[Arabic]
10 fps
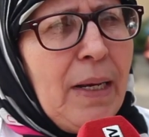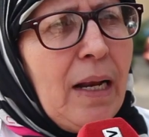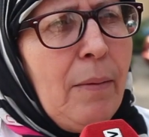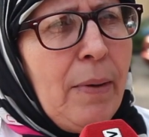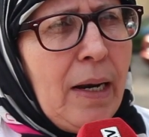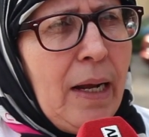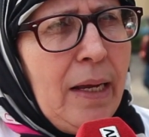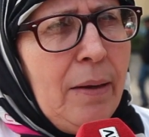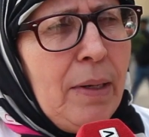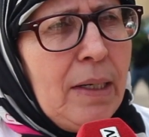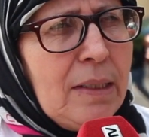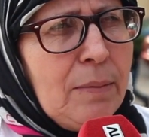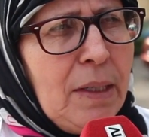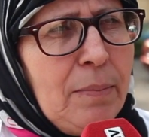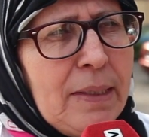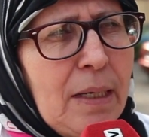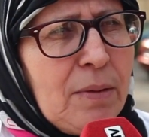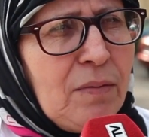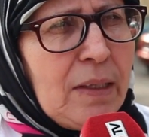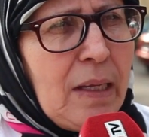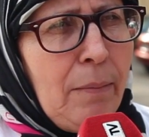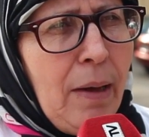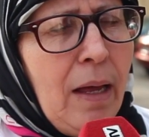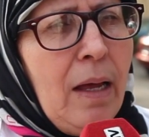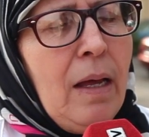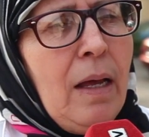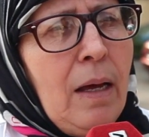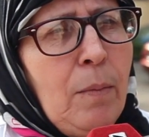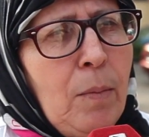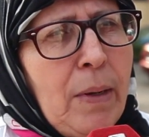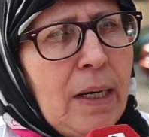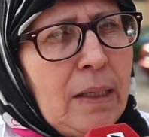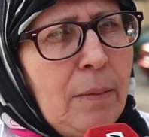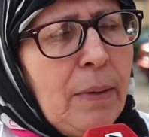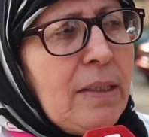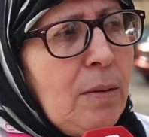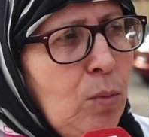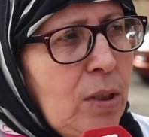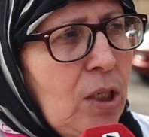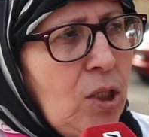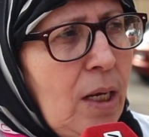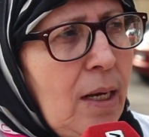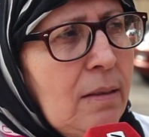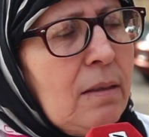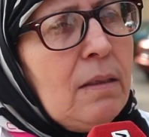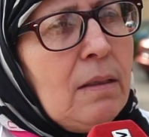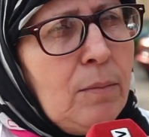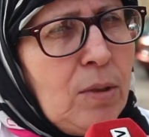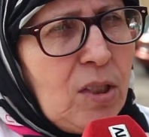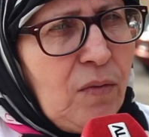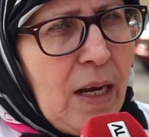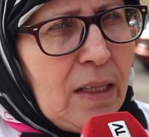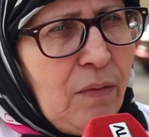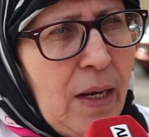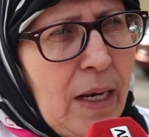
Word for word: الله الرحمن الرحيم الاسم ابن ثابت فاطمه ممرضه بقسم مستعجلات مستشفى الاطفال